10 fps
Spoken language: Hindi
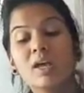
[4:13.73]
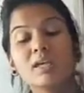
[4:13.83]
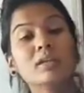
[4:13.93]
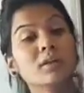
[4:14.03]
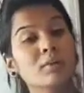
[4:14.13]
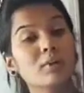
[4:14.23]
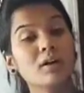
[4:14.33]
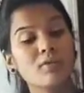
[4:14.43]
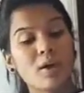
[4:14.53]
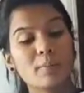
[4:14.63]
यह धर्म
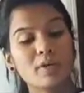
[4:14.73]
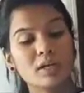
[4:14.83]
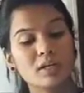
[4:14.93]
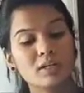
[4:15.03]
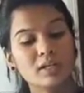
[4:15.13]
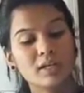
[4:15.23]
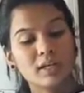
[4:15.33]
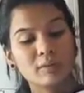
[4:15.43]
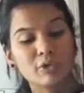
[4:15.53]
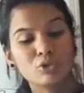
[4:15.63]
का व्यापक अर्थ लेना
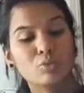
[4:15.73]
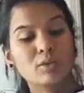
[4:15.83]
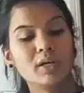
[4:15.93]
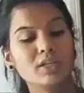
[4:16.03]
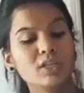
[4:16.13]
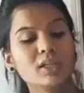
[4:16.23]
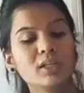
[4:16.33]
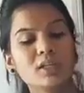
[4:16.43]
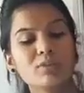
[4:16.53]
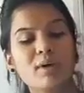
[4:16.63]
है बच्चों मैं अच्छी
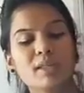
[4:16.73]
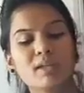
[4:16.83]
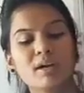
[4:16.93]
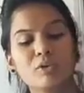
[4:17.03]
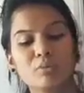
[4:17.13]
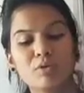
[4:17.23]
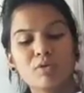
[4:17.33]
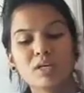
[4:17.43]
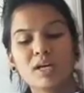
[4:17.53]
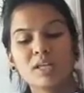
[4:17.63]
तरह इस बात का अनुभव
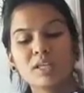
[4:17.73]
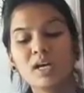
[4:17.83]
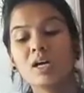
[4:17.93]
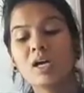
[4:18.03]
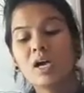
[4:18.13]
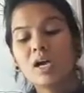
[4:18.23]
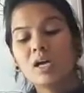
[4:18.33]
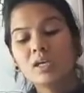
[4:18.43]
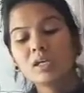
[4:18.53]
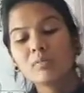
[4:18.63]
कर रहा था
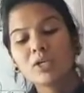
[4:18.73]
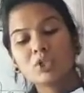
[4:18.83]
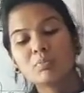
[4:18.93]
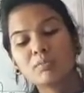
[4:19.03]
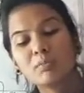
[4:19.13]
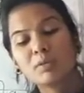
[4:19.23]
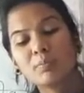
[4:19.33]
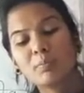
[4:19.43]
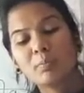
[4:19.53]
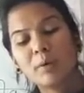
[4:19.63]
कि बचपन
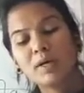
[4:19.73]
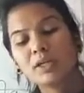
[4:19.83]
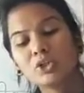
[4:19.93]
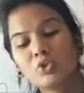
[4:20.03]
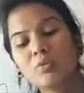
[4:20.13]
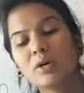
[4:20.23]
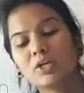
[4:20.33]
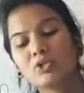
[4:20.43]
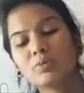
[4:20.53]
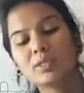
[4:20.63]
में पड़े शुभ
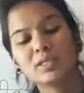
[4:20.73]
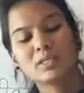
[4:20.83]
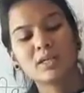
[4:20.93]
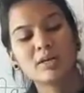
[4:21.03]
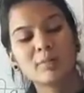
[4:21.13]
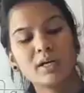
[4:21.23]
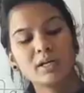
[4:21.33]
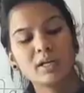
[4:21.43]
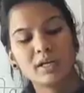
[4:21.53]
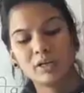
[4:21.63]
अशुभ संस्कार
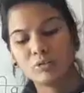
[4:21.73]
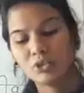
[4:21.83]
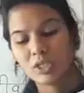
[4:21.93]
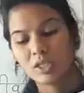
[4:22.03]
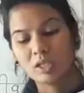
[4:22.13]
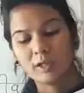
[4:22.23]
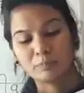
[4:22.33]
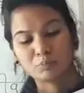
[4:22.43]
बड़े गहरे हो जाते हैं